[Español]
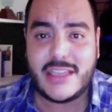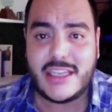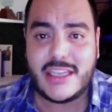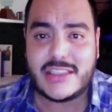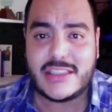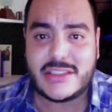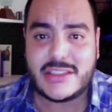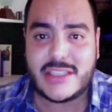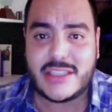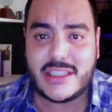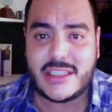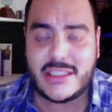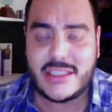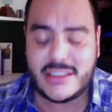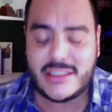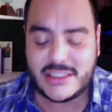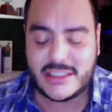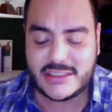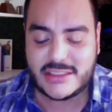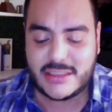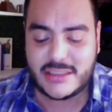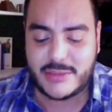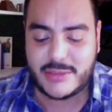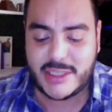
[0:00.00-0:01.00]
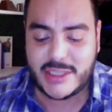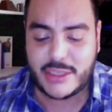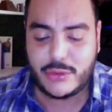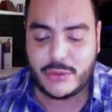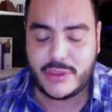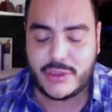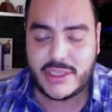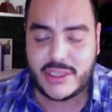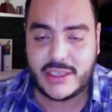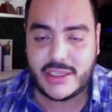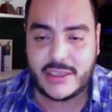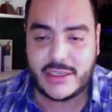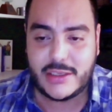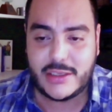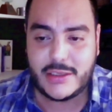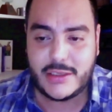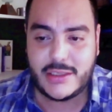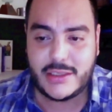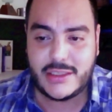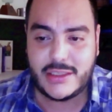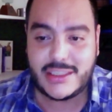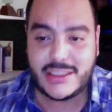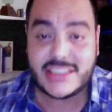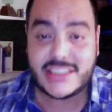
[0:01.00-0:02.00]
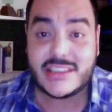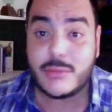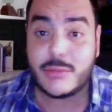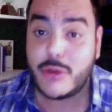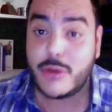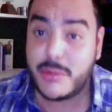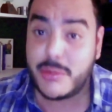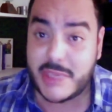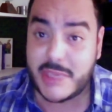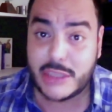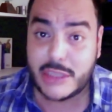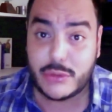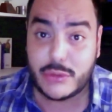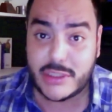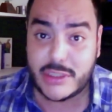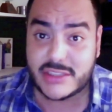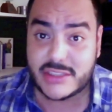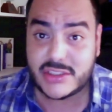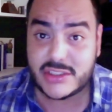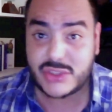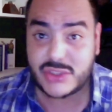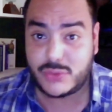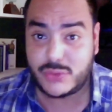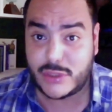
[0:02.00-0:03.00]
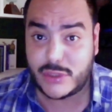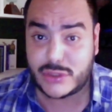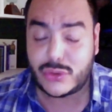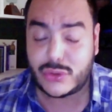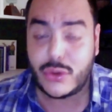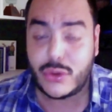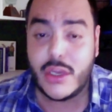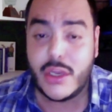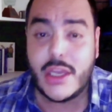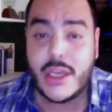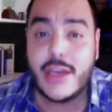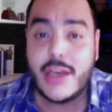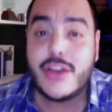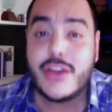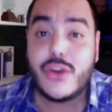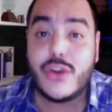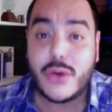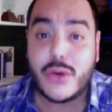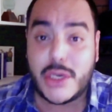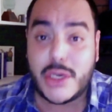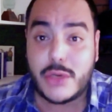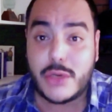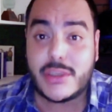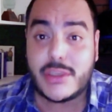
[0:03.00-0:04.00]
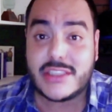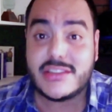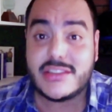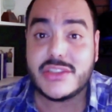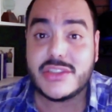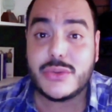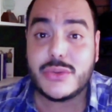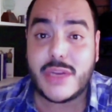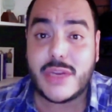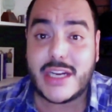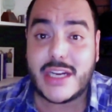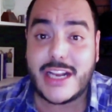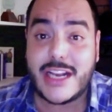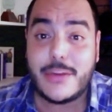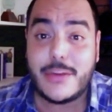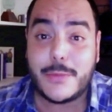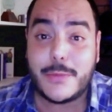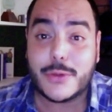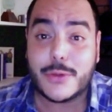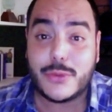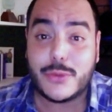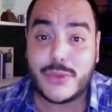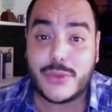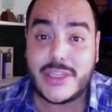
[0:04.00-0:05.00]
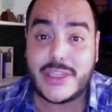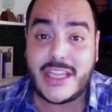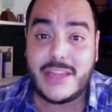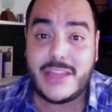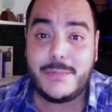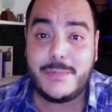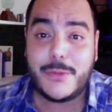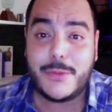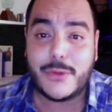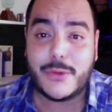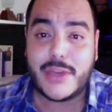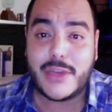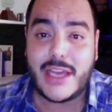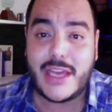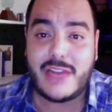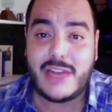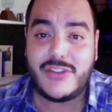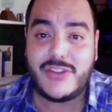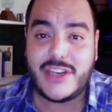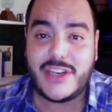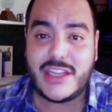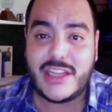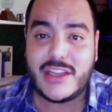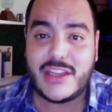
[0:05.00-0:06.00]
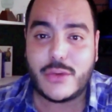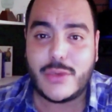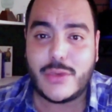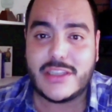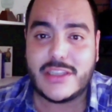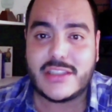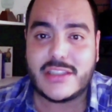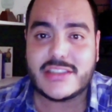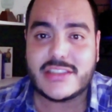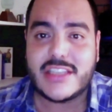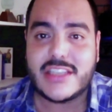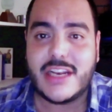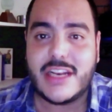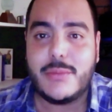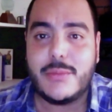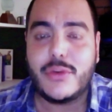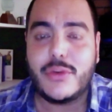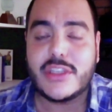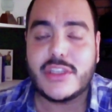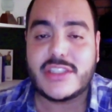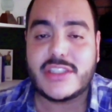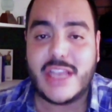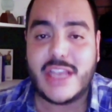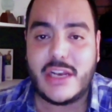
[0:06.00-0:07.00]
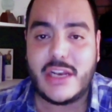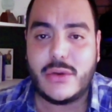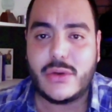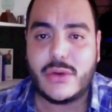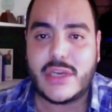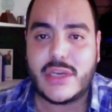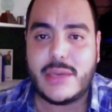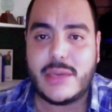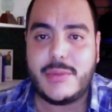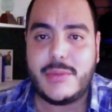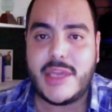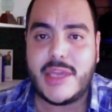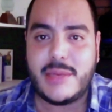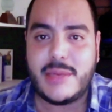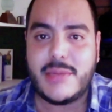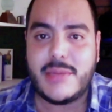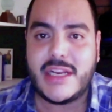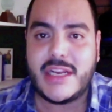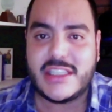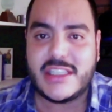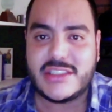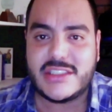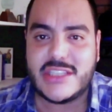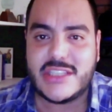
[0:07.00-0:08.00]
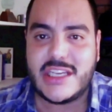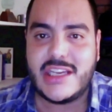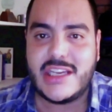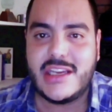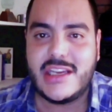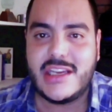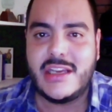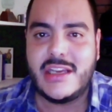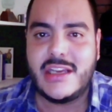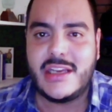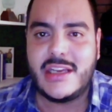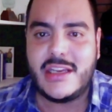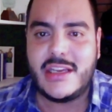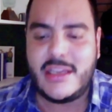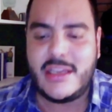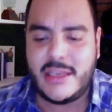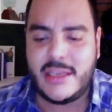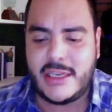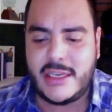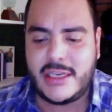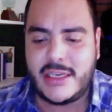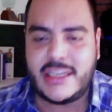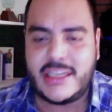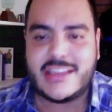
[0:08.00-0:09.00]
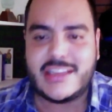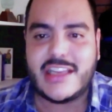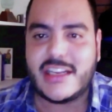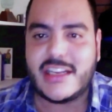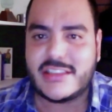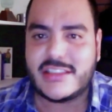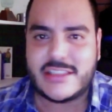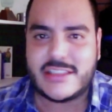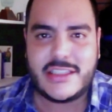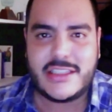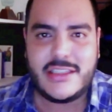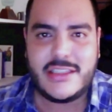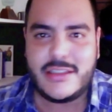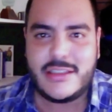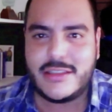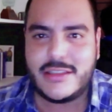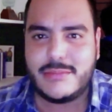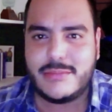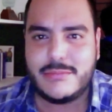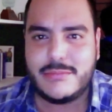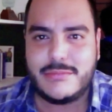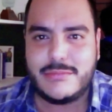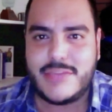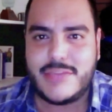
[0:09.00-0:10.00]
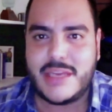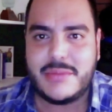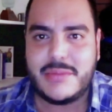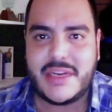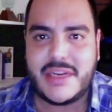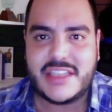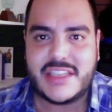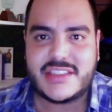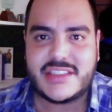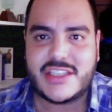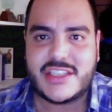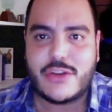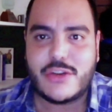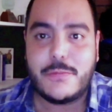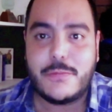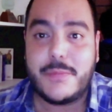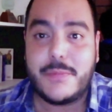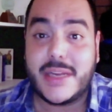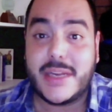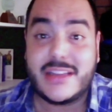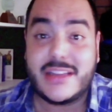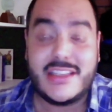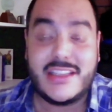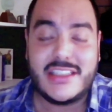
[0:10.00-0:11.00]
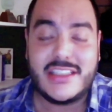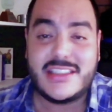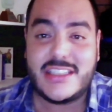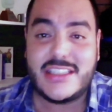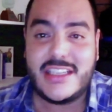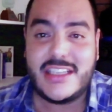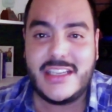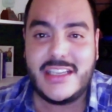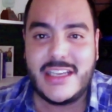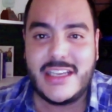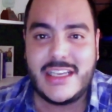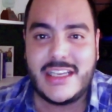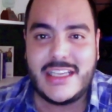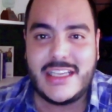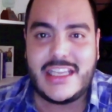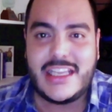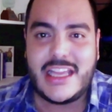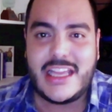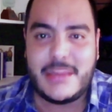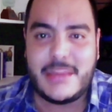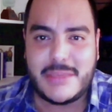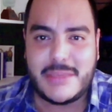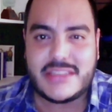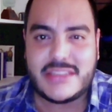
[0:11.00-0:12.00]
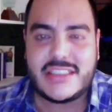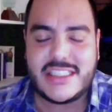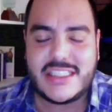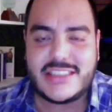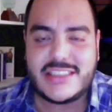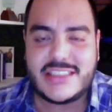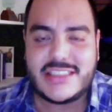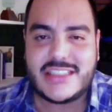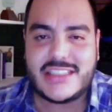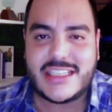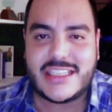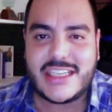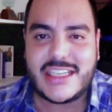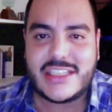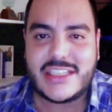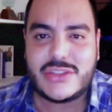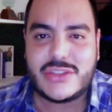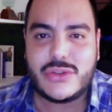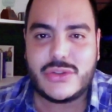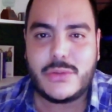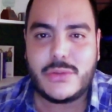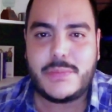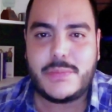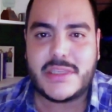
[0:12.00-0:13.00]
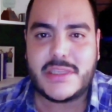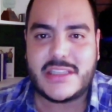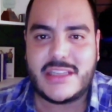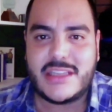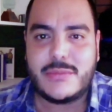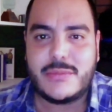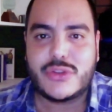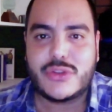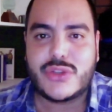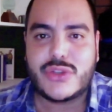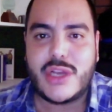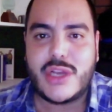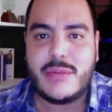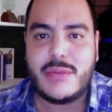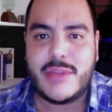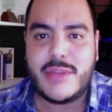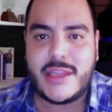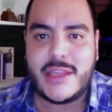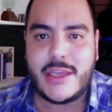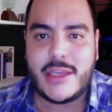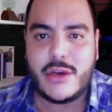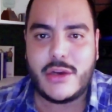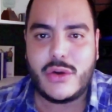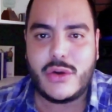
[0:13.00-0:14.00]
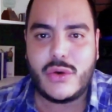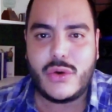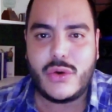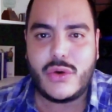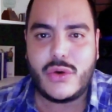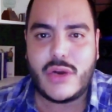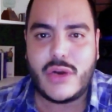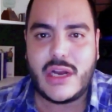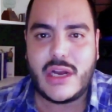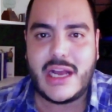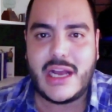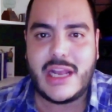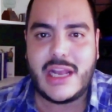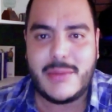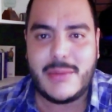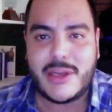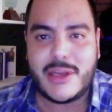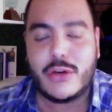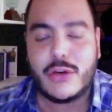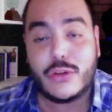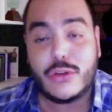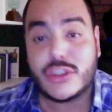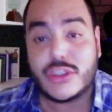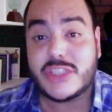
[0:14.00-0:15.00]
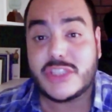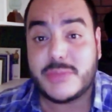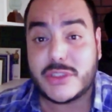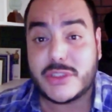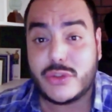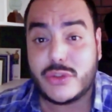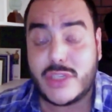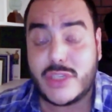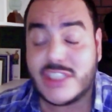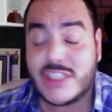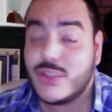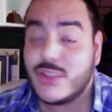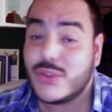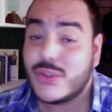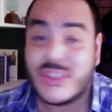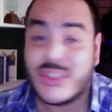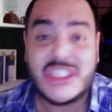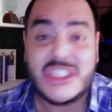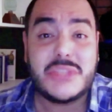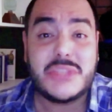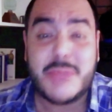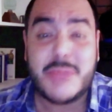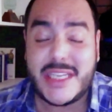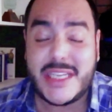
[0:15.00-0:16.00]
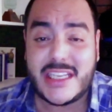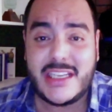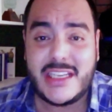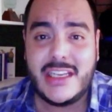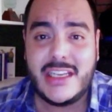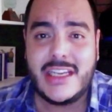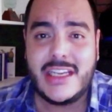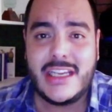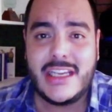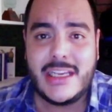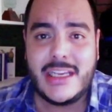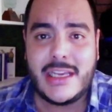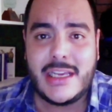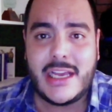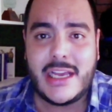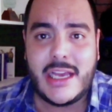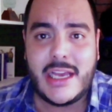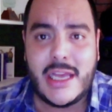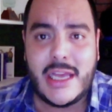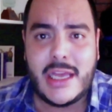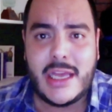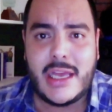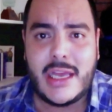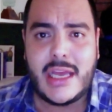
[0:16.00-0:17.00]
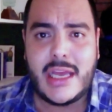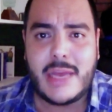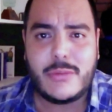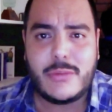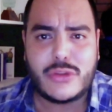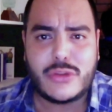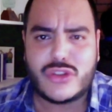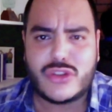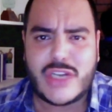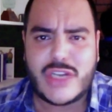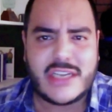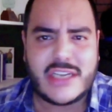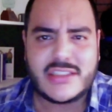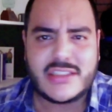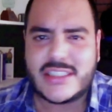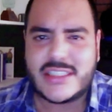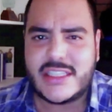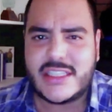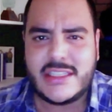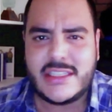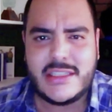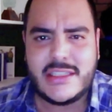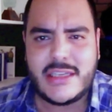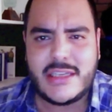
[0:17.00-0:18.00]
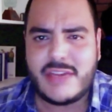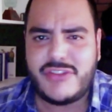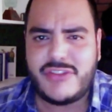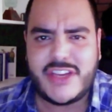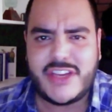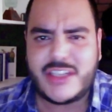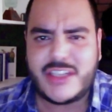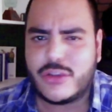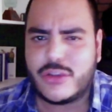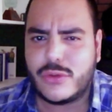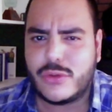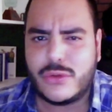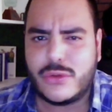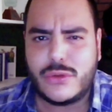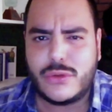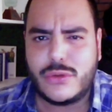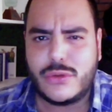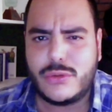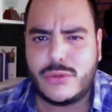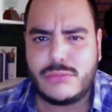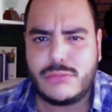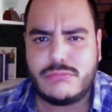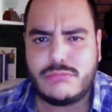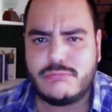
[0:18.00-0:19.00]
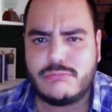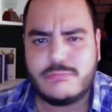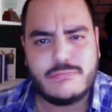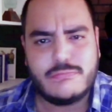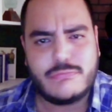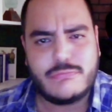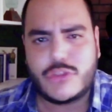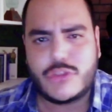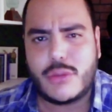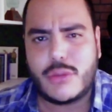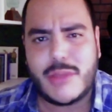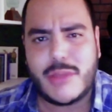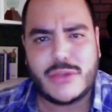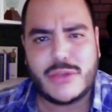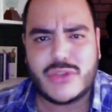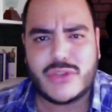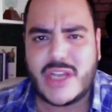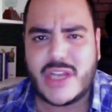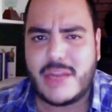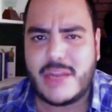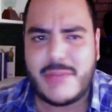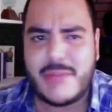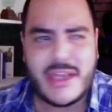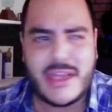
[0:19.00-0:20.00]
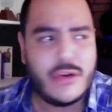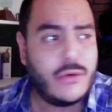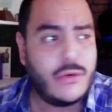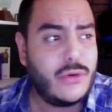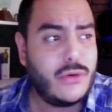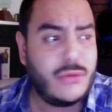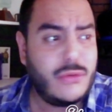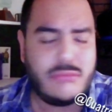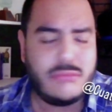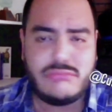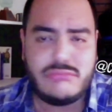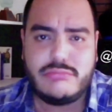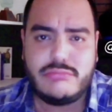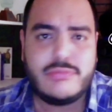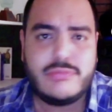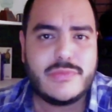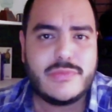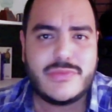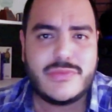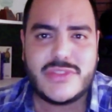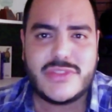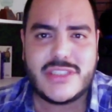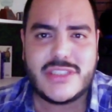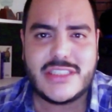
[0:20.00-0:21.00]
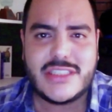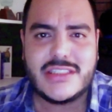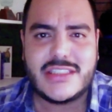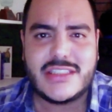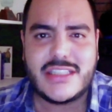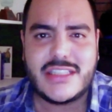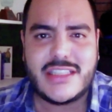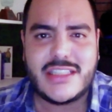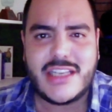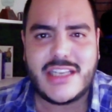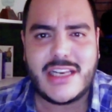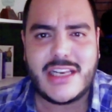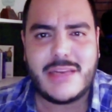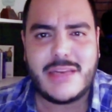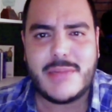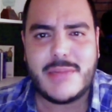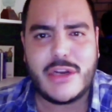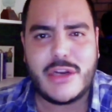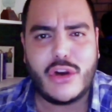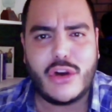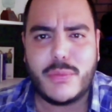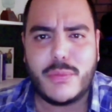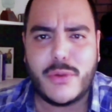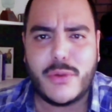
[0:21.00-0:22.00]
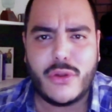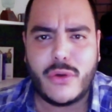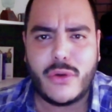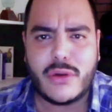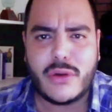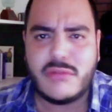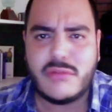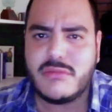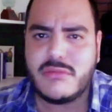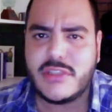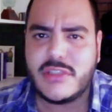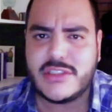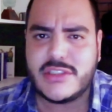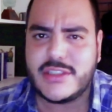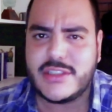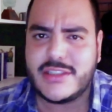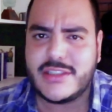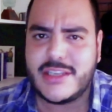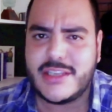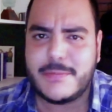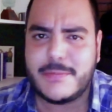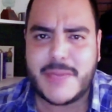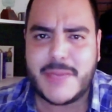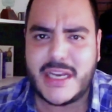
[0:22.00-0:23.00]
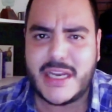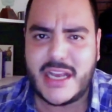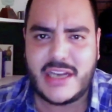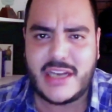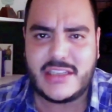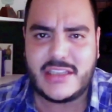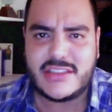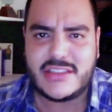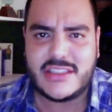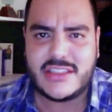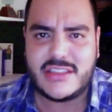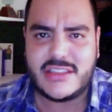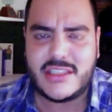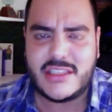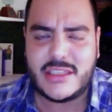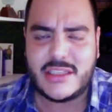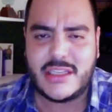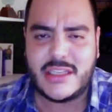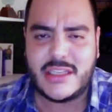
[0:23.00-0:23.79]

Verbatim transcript: este, de este video y de, este movimiento y de este esfuerzo. Yo creo que esta es una gran oportunidad porque al final de cuentas el amor es algo que bien merece eh, gritarse, bien merece compartirse y además en este caso pretendemos que el video, al verlo otras personas, los inspire a, mostrarse afecto, tomados de la mano, sin sentir el menor pudor, ni sentir pena, ni sentir